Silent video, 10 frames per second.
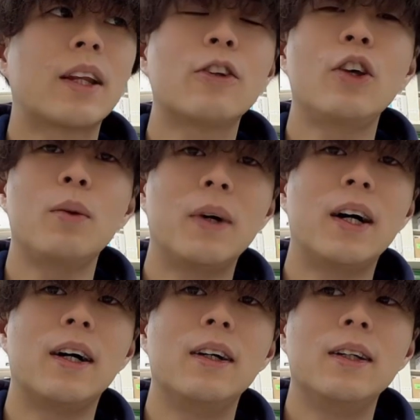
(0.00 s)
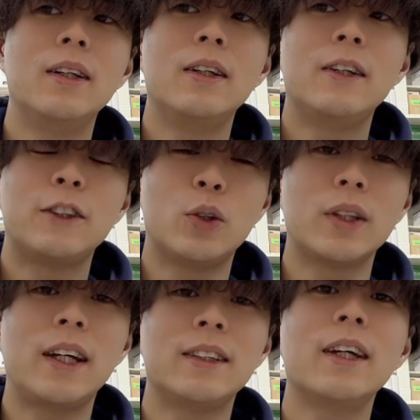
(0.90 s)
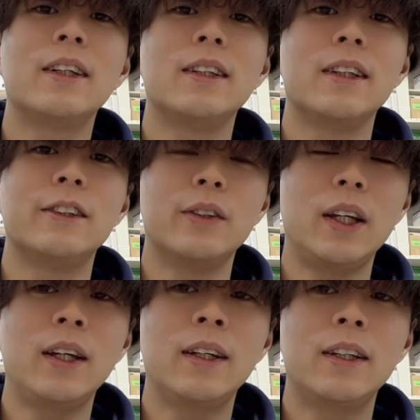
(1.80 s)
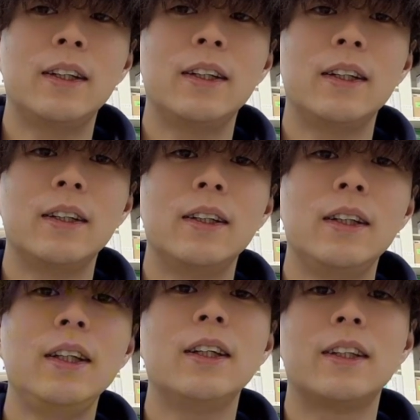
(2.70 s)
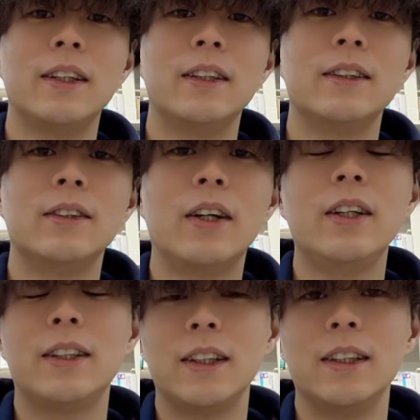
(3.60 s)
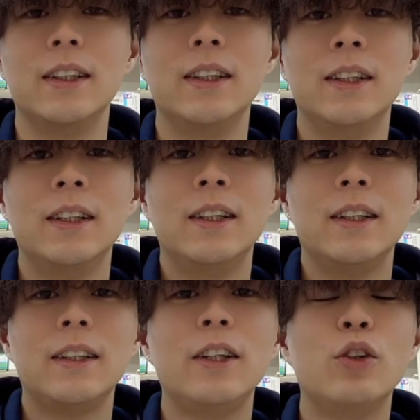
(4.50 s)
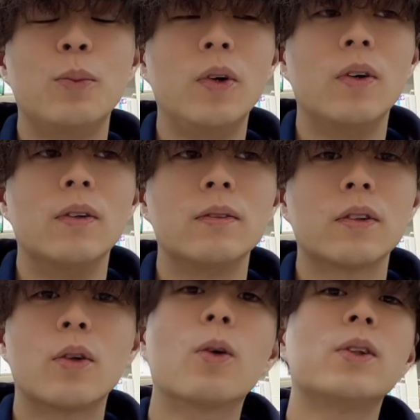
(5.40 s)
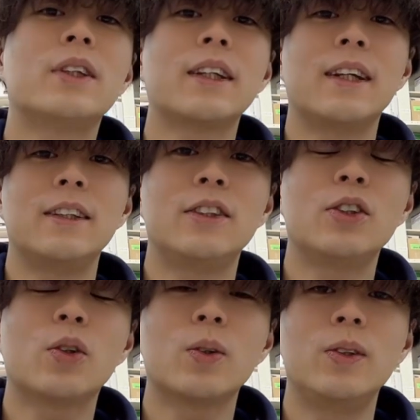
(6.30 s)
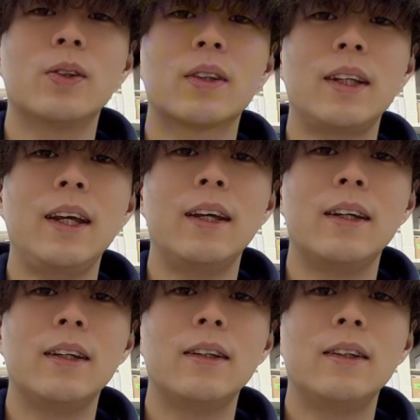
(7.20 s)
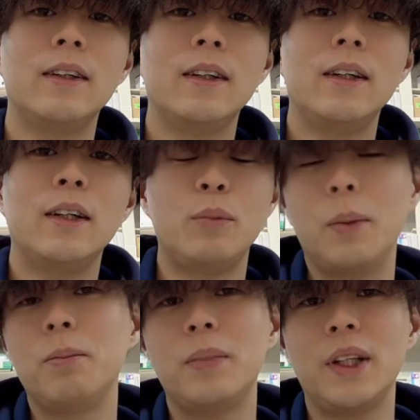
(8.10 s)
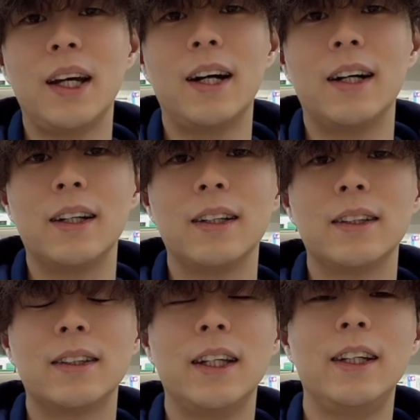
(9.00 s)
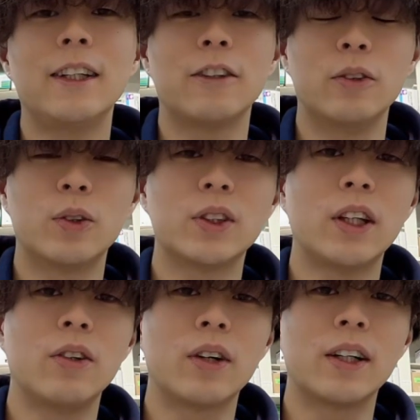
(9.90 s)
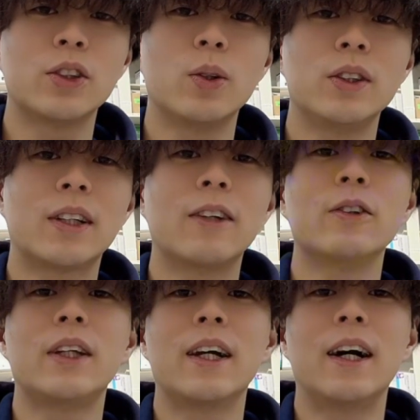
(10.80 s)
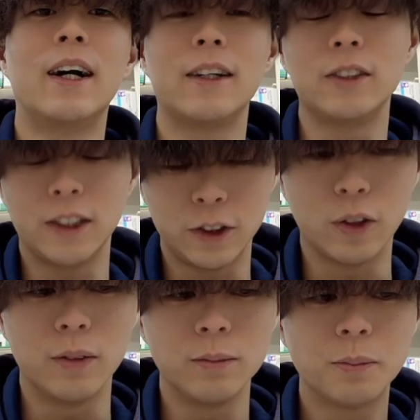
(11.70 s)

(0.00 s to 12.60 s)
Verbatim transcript: 例えば腸内細菌ですよね、いい菌悪い菌っていうのも殺しちゃったりすることによって便秘や下痢などの副作用が生じる可能性があるんですよ。